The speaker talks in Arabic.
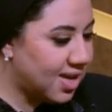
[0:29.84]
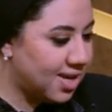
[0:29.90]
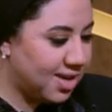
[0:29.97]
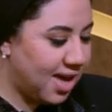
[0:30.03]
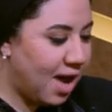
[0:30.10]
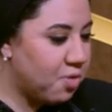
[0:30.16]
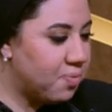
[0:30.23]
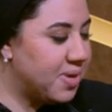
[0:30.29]

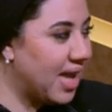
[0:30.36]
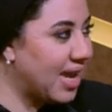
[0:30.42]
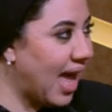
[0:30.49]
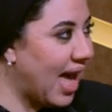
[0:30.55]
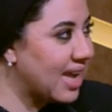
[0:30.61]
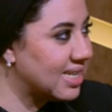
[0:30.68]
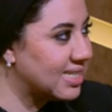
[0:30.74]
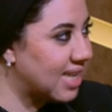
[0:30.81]
آه، او
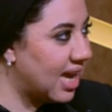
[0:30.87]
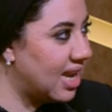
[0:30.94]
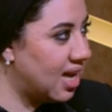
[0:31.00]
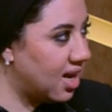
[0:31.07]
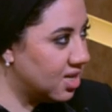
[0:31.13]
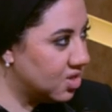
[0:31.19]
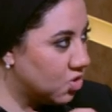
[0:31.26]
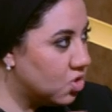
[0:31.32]
بينعكس
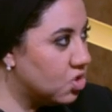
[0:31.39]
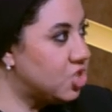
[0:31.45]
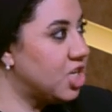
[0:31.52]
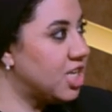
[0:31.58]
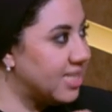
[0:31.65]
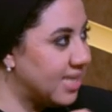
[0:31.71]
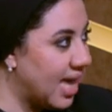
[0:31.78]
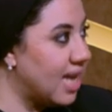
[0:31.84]
على
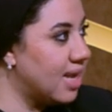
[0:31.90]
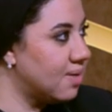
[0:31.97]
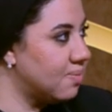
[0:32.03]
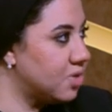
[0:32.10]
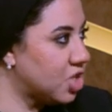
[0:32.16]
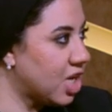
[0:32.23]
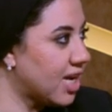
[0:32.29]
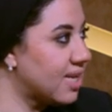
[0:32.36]
ايديولوجيتي انا
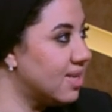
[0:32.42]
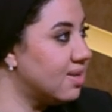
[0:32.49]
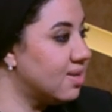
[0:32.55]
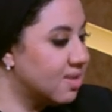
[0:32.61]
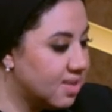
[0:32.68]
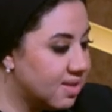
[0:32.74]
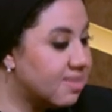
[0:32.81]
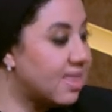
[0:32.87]
بشكل
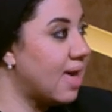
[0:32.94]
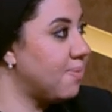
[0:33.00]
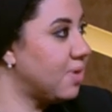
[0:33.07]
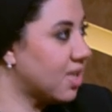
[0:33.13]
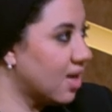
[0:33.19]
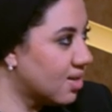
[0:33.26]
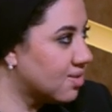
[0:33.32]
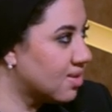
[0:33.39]

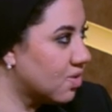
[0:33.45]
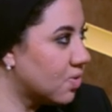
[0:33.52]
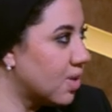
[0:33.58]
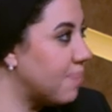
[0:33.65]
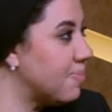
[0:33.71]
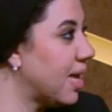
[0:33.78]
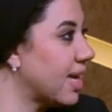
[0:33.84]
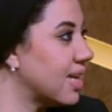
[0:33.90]
ثابت اكتر
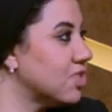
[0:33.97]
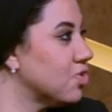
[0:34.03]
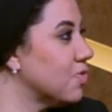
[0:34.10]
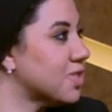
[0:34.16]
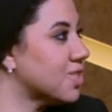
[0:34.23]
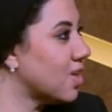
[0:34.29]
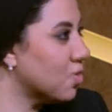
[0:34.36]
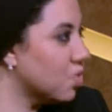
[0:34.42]
وده بنعكسه
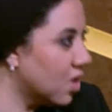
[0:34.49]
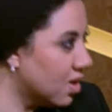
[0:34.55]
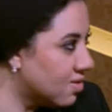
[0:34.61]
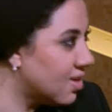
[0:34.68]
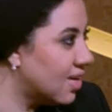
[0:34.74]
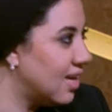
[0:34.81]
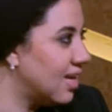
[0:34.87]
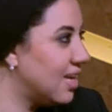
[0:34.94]
في
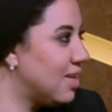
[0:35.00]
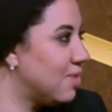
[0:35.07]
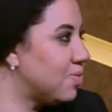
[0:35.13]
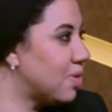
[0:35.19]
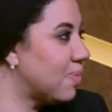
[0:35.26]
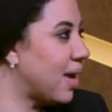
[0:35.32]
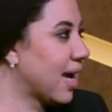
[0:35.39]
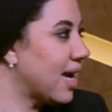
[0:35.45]
الصالونات اللي
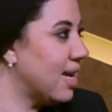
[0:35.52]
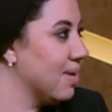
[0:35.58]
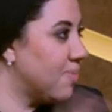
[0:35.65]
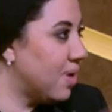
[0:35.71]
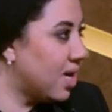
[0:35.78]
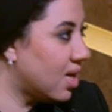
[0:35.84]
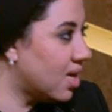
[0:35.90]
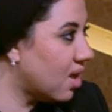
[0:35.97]
بتبقى
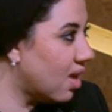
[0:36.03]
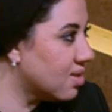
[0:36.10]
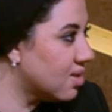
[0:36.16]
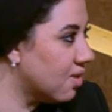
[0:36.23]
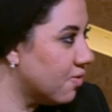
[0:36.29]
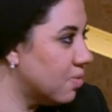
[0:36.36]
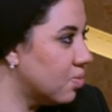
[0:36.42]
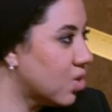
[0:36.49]
جايبه
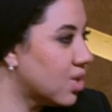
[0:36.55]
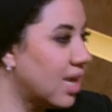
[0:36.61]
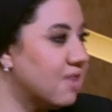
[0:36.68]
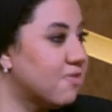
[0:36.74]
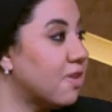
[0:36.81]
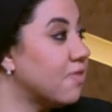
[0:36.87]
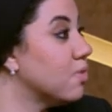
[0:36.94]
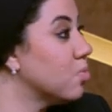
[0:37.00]
الاطياف
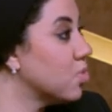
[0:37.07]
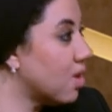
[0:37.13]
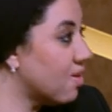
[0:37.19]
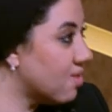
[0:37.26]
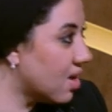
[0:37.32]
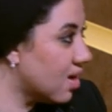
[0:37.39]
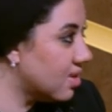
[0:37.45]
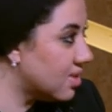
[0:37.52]
المختلفه في
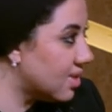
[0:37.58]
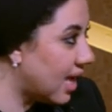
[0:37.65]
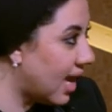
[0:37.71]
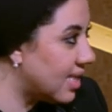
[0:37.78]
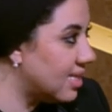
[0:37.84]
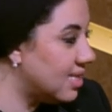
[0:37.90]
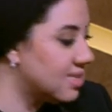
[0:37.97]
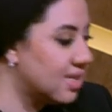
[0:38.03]
المناظرات
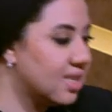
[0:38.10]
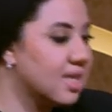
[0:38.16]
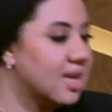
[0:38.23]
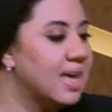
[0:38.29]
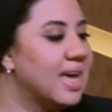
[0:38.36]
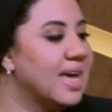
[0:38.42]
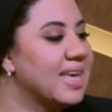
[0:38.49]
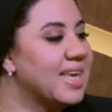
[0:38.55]
حديثا
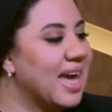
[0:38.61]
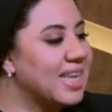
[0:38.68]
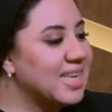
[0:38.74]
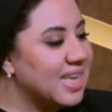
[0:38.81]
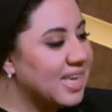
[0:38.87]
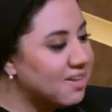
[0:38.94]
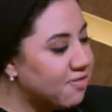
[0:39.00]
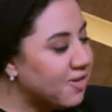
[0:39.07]

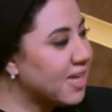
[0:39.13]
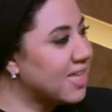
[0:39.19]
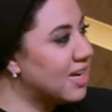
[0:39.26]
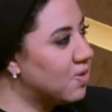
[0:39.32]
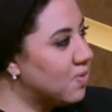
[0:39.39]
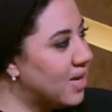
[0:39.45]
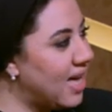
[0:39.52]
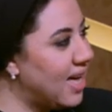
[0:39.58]
يعني
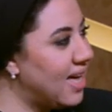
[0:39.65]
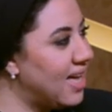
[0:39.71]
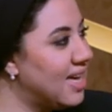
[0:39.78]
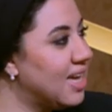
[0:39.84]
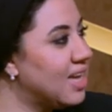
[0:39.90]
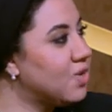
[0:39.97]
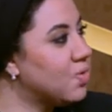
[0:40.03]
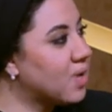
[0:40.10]
الفكره كلها
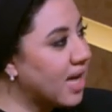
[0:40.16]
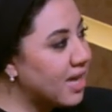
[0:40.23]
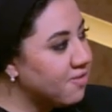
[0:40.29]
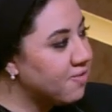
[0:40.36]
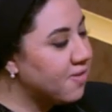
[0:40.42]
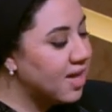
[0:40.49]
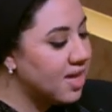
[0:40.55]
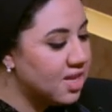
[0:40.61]
انه
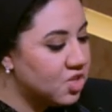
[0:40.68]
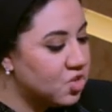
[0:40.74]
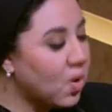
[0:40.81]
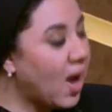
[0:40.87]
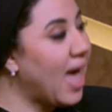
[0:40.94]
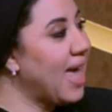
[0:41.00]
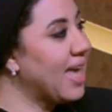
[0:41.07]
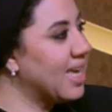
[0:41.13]
كيف
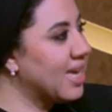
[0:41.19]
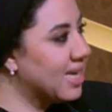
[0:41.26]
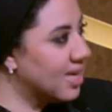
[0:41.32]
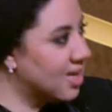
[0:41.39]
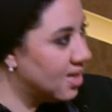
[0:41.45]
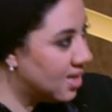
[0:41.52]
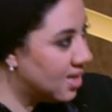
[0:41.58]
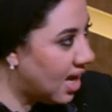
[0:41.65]
تحاجج
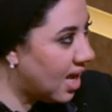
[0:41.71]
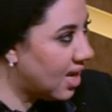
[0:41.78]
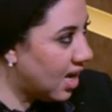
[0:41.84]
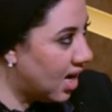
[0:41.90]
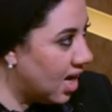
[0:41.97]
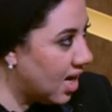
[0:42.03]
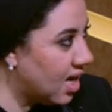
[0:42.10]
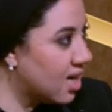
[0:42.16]

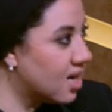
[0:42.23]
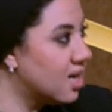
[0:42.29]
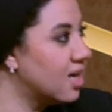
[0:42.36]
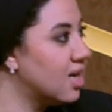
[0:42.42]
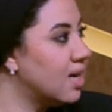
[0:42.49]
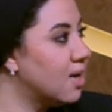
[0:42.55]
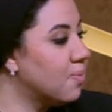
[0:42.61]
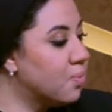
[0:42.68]
الاخر
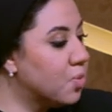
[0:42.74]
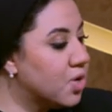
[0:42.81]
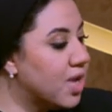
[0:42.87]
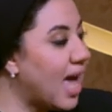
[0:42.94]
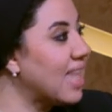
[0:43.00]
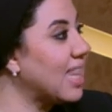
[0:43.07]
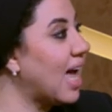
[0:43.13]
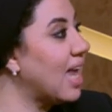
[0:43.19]
صح.
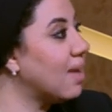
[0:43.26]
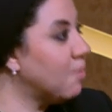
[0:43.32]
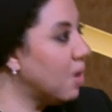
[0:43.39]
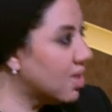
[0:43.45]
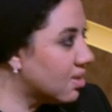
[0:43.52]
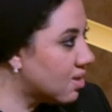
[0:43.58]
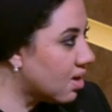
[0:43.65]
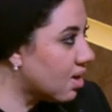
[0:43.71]
بناء على
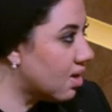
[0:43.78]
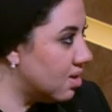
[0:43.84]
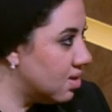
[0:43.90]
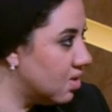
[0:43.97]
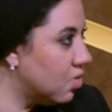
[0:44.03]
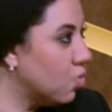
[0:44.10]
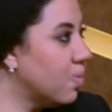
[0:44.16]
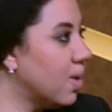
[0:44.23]
منطق
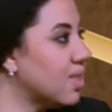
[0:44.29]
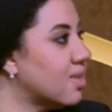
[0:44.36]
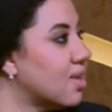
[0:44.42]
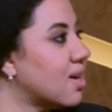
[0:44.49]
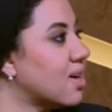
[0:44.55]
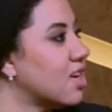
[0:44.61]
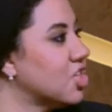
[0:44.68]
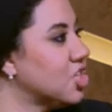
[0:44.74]
مزبوط.
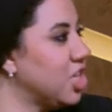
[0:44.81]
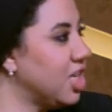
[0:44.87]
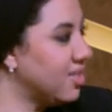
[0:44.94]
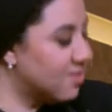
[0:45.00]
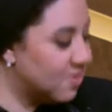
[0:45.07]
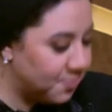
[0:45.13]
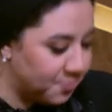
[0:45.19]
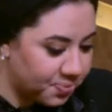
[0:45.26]
ومنطق
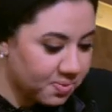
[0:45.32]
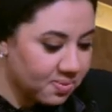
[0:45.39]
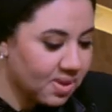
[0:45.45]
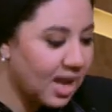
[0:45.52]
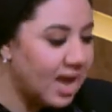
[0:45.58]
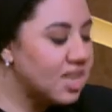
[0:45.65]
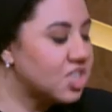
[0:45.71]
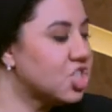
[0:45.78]
رشيد م.
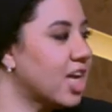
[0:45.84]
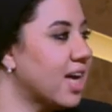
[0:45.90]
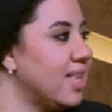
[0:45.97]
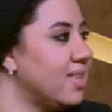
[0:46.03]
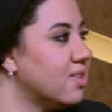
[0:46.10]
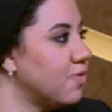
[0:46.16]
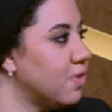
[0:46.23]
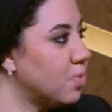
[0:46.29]
انا
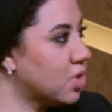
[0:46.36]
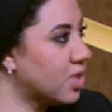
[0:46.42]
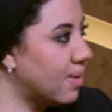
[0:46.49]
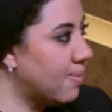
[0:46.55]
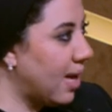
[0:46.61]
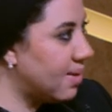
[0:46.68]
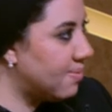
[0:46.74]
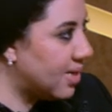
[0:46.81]
اشتغلت في
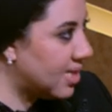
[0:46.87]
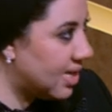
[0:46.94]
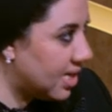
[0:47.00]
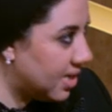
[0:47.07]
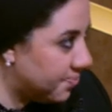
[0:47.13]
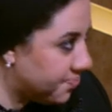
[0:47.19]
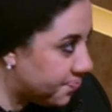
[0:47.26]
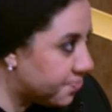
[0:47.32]
المجتمع
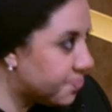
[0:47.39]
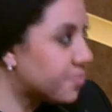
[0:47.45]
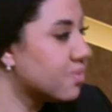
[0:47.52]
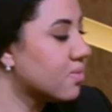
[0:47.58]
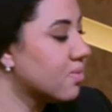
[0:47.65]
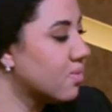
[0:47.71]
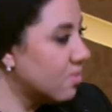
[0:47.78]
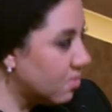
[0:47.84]
المدني يعني
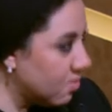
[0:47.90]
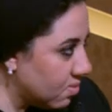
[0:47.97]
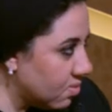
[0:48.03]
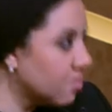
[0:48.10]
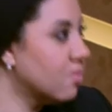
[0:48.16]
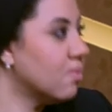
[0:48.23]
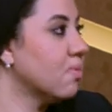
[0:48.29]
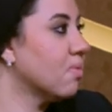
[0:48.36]
او افكار
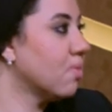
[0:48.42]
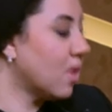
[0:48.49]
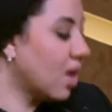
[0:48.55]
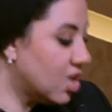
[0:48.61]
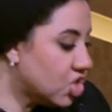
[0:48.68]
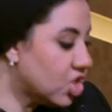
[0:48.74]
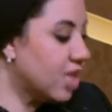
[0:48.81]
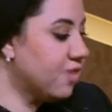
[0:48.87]
مسبقه
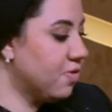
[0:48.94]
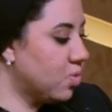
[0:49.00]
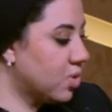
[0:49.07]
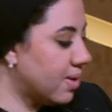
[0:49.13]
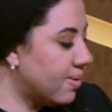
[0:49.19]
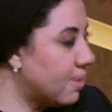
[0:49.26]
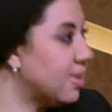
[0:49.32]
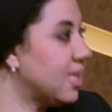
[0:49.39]
اشتغلت في
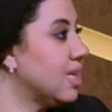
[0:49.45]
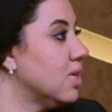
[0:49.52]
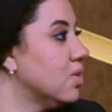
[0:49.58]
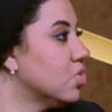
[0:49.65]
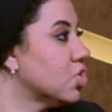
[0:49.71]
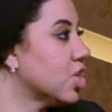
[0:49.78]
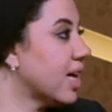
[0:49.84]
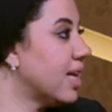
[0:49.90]
المجتمع
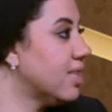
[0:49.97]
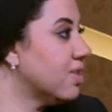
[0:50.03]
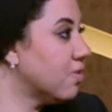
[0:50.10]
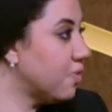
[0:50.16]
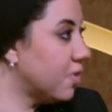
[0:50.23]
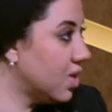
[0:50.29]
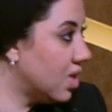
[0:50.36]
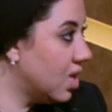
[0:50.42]
المدني واشتغلت
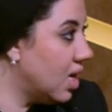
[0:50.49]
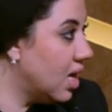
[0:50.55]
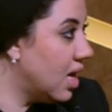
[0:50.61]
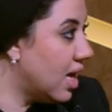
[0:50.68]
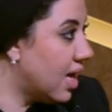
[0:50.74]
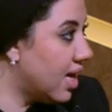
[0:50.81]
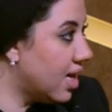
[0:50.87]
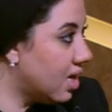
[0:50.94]
في
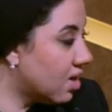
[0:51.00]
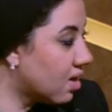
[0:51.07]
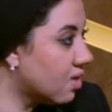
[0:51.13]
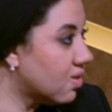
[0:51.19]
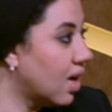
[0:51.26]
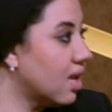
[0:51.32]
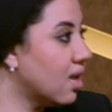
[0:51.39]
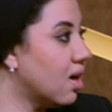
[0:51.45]
آه،
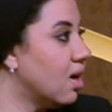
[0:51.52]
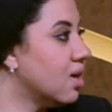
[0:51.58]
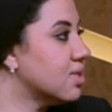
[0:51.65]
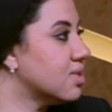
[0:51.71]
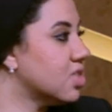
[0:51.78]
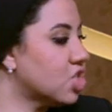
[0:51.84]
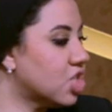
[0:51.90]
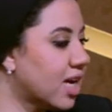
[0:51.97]
القطاع
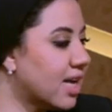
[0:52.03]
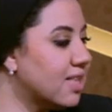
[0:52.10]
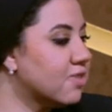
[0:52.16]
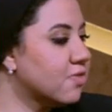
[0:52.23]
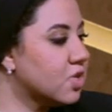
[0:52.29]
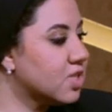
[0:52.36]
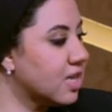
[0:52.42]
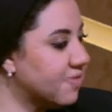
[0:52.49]
الخاص
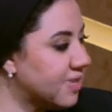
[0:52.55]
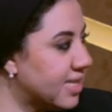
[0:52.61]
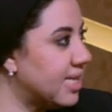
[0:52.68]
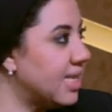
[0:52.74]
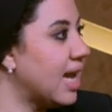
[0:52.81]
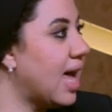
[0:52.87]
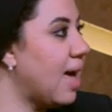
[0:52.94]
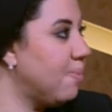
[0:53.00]
اشتغلت في وظائف
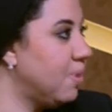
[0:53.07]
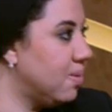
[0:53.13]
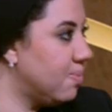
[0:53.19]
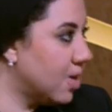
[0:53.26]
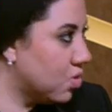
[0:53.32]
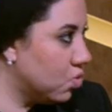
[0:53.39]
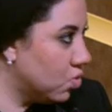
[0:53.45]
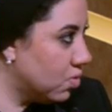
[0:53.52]
كتيره قبل
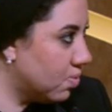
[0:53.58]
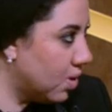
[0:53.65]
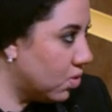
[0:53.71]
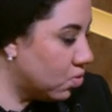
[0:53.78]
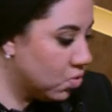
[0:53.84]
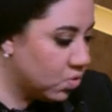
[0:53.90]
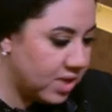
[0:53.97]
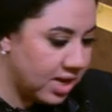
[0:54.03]
ما اكون
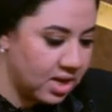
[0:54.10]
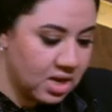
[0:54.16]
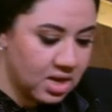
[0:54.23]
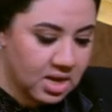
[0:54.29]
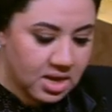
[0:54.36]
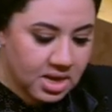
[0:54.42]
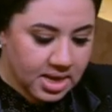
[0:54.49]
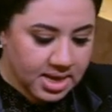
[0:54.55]
موجوده
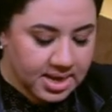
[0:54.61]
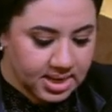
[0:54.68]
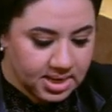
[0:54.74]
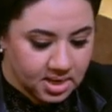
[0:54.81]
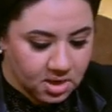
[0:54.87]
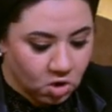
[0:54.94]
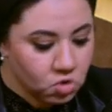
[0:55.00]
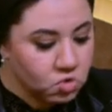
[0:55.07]

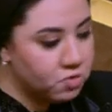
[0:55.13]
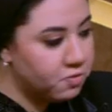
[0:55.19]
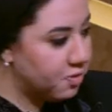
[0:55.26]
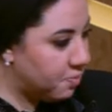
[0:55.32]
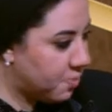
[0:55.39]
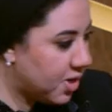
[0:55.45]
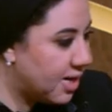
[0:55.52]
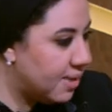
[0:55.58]
آه، عضو
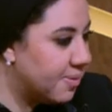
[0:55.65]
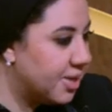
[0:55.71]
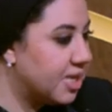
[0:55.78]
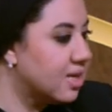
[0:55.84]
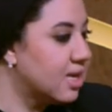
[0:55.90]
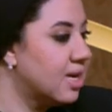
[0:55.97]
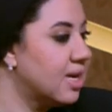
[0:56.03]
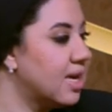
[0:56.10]
في
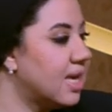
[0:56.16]
البرلمان